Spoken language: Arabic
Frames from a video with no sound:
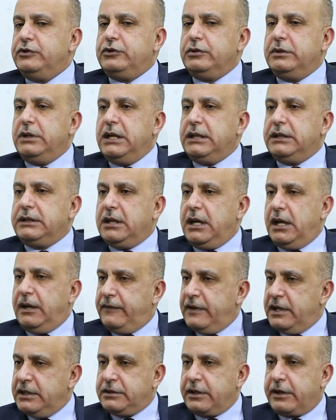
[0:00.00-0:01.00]
سلالة
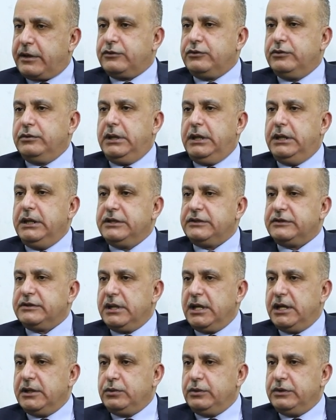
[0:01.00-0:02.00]
أحفاد الرسول عليه
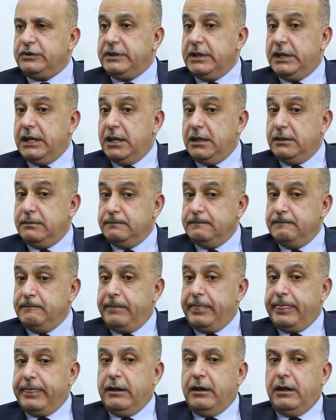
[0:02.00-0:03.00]
الصلاة والسلام
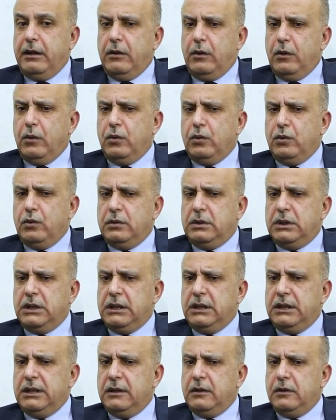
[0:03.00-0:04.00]

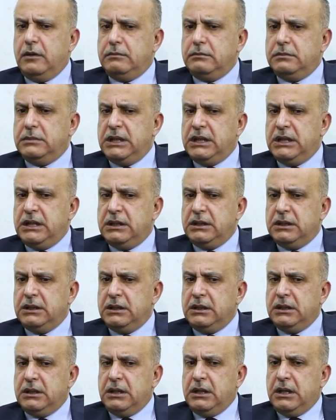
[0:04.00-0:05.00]
وهم
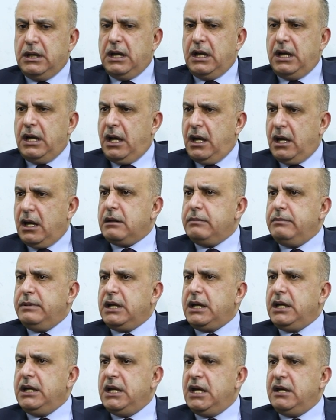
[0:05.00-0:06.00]
الأحق
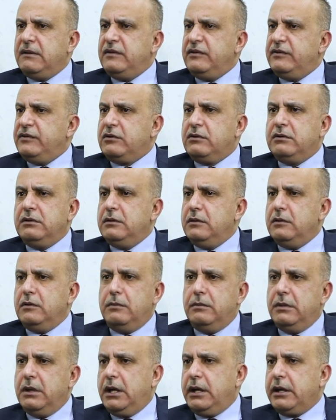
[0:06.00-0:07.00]
بالخلافة في كل
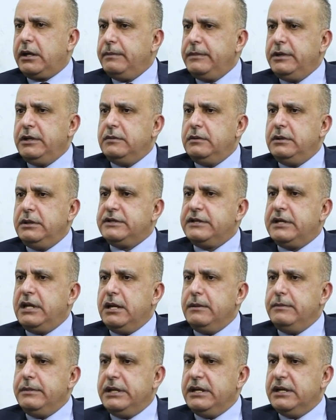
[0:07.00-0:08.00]
الأمة العربية
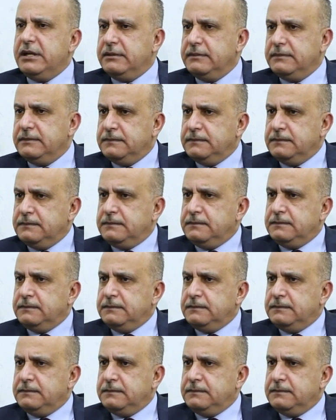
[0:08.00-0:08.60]
والإسلامية صحيح,